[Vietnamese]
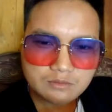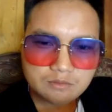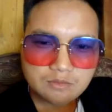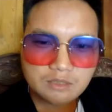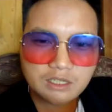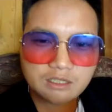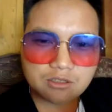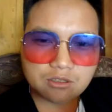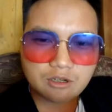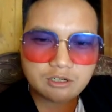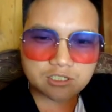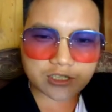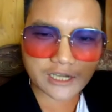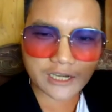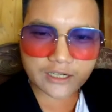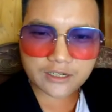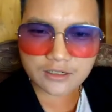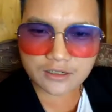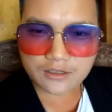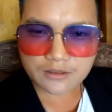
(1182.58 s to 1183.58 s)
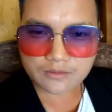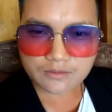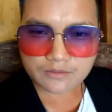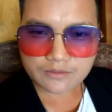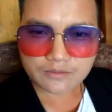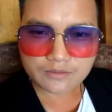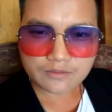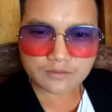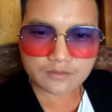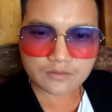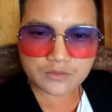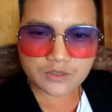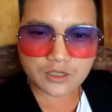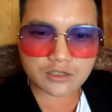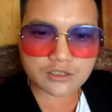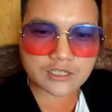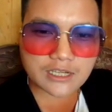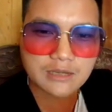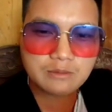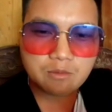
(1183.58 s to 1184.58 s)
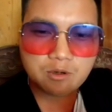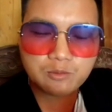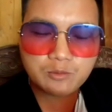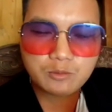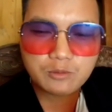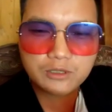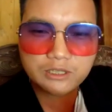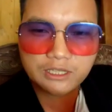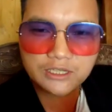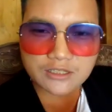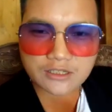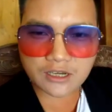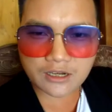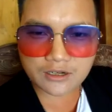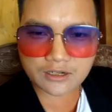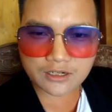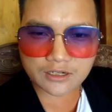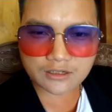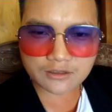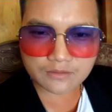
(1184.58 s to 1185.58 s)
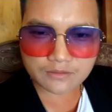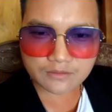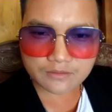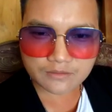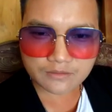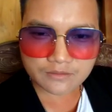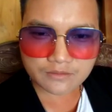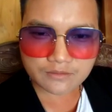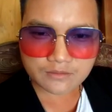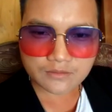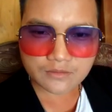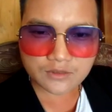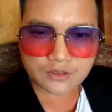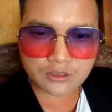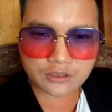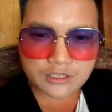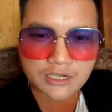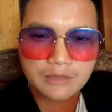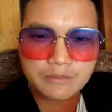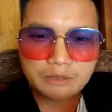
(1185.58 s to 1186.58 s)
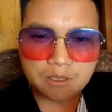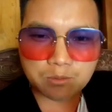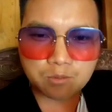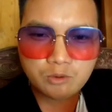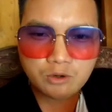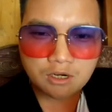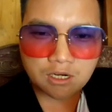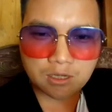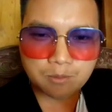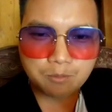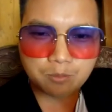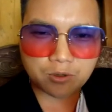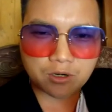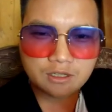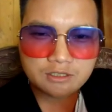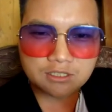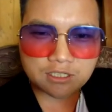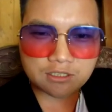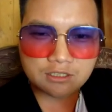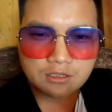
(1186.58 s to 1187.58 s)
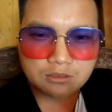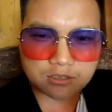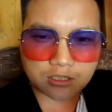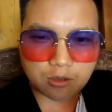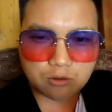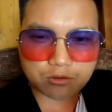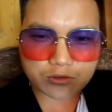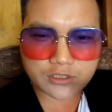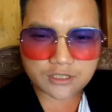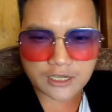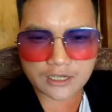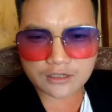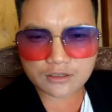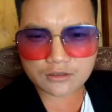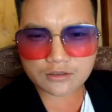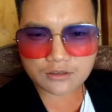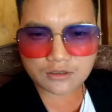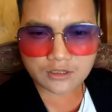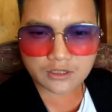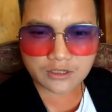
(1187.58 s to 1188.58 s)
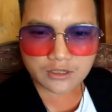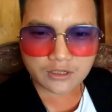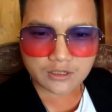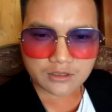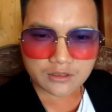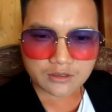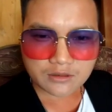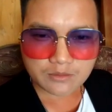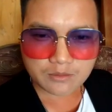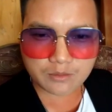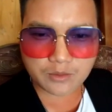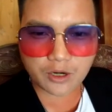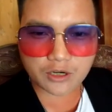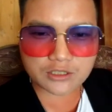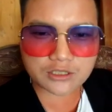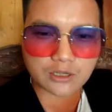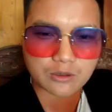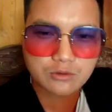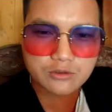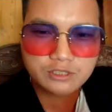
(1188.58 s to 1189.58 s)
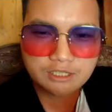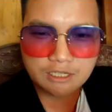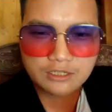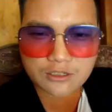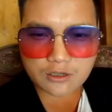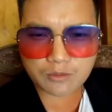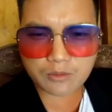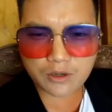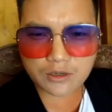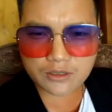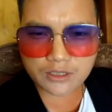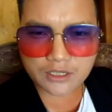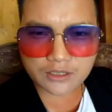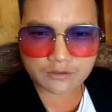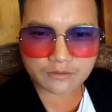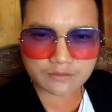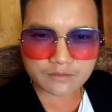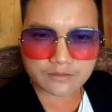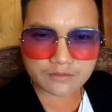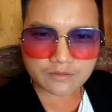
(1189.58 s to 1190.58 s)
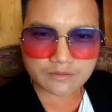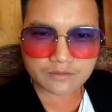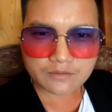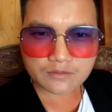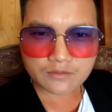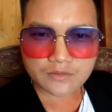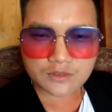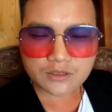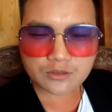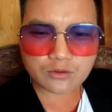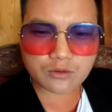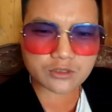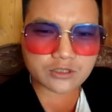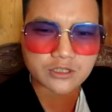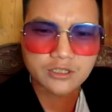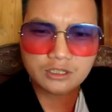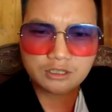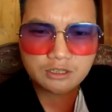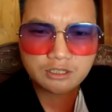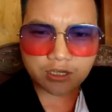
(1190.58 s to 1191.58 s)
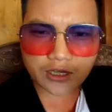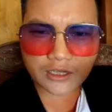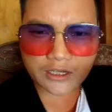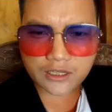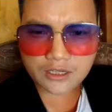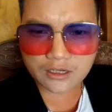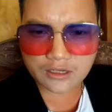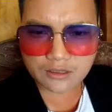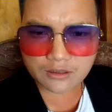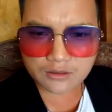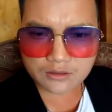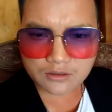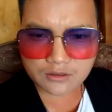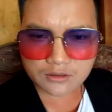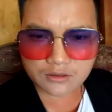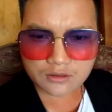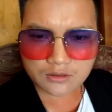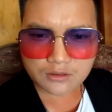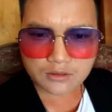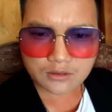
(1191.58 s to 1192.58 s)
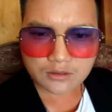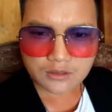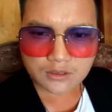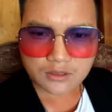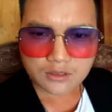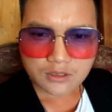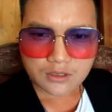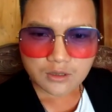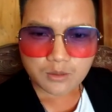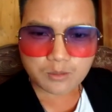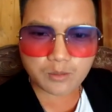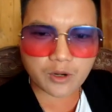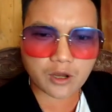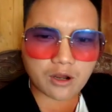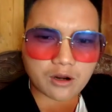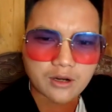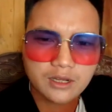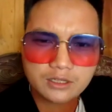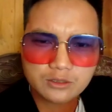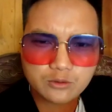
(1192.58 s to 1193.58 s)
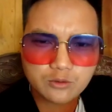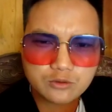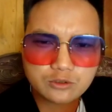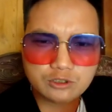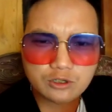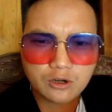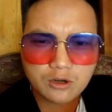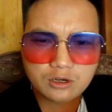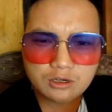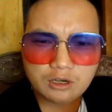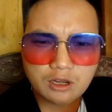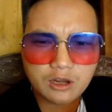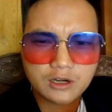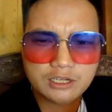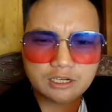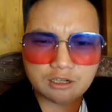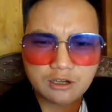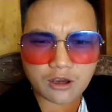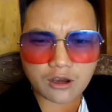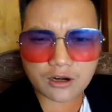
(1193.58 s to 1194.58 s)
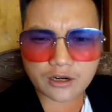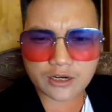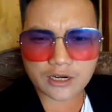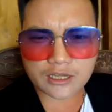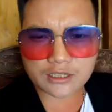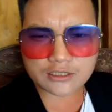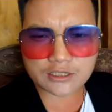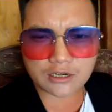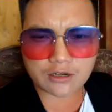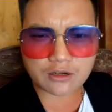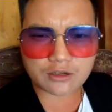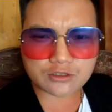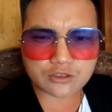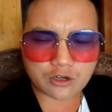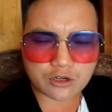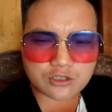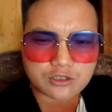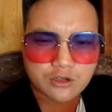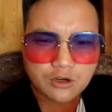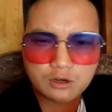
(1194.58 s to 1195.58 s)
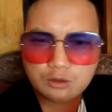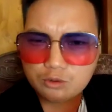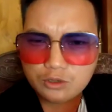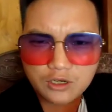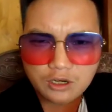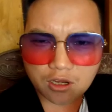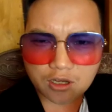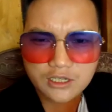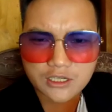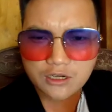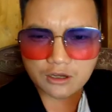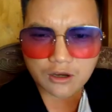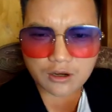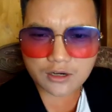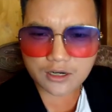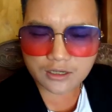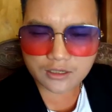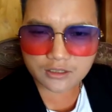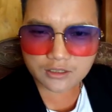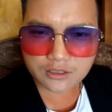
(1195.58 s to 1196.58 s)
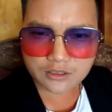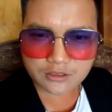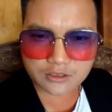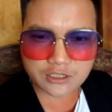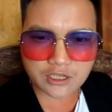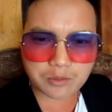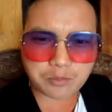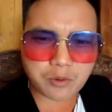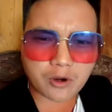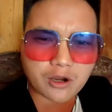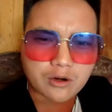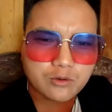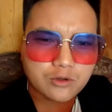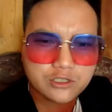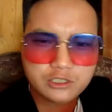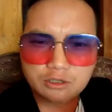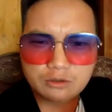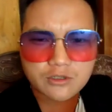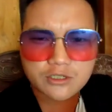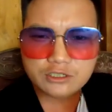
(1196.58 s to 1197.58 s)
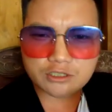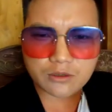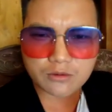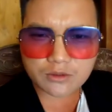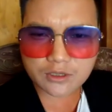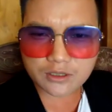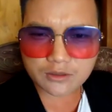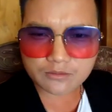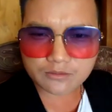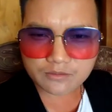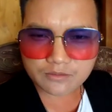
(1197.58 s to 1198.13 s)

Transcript: nên to sai nè to sai mông cũng mua tết chờ nè to sai bị mua cái bộ lót chính to trâu lút sánh lọt trâu lút sánh trong mông này chùa tiệt tiệt này nè lo nè tú trò lo li lo này nè chả nó chó trò luôn lo li lo nè tiệp phỏ luôn rông li rông nè